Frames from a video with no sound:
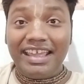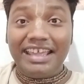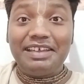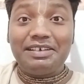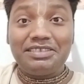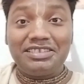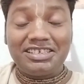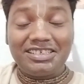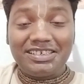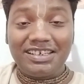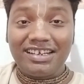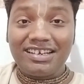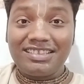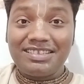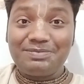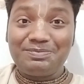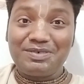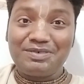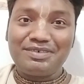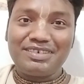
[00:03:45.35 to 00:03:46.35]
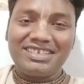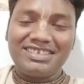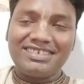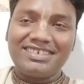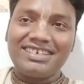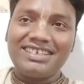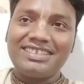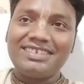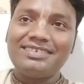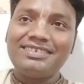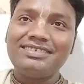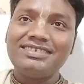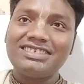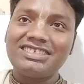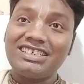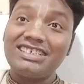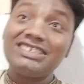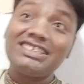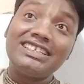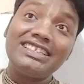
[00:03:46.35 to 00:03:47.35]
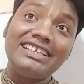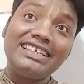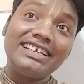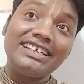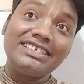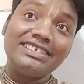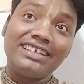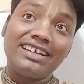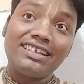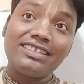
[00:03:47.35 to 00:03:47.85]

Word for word: এই হচ্ছে পুকুর স্টোরি তো শেষের দিকে